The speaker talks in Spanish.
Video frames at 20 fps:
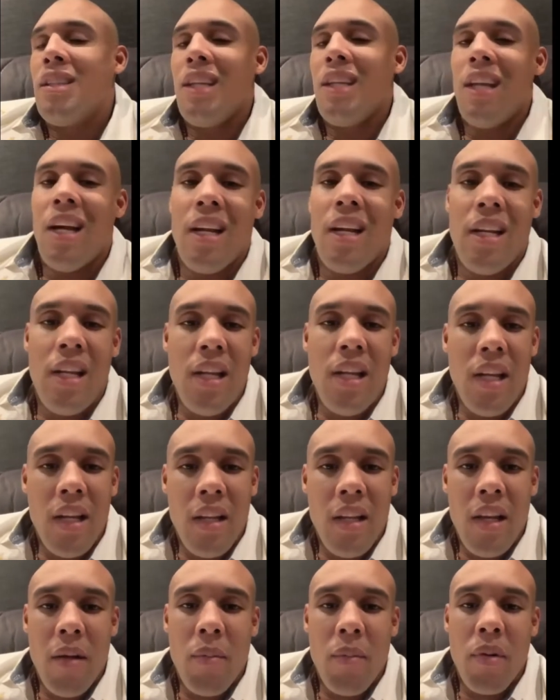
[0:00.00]
la Liga
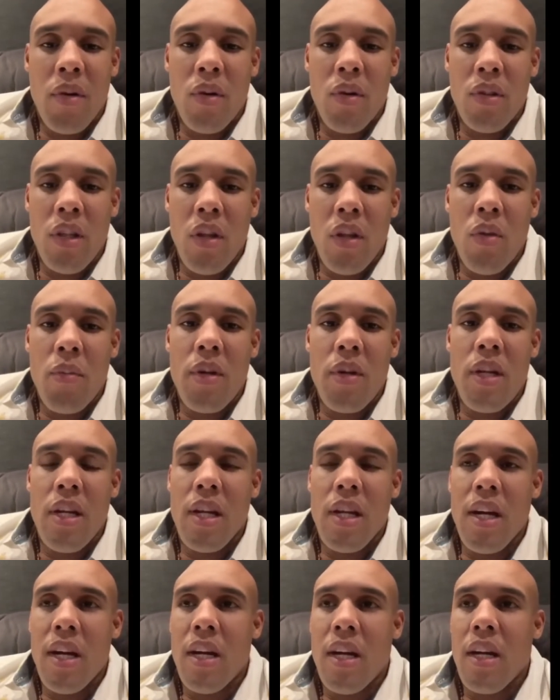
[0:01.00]
de la Pelota
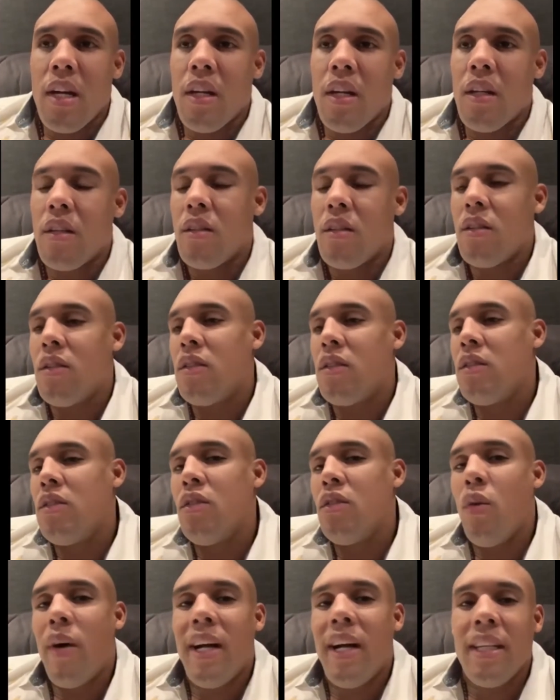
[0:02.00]
Dominicana
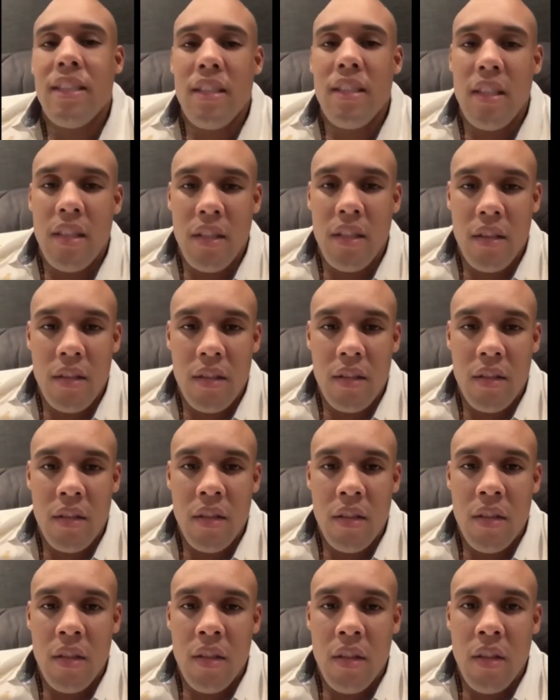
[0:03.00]
no hace
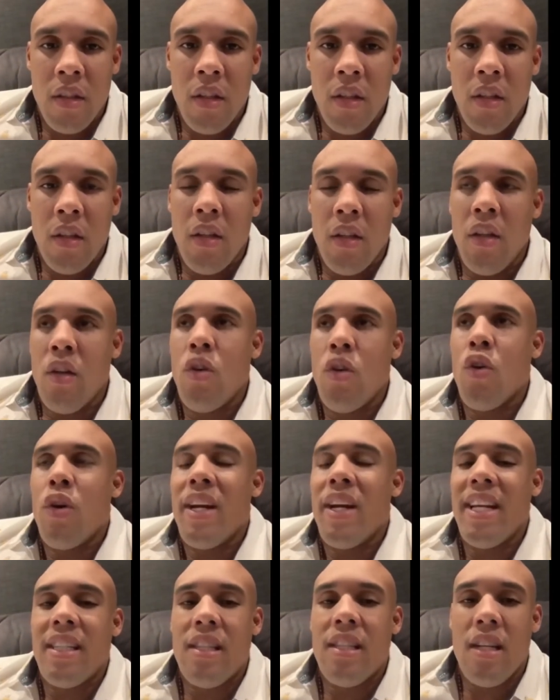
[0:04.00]
lo
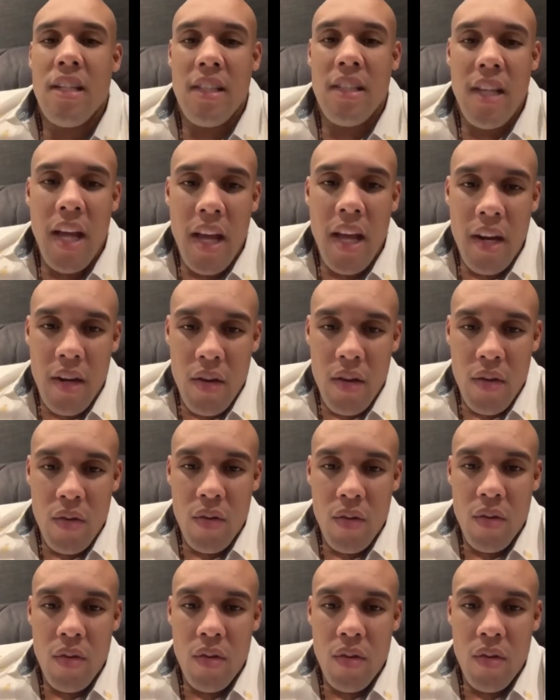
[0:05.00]
necesario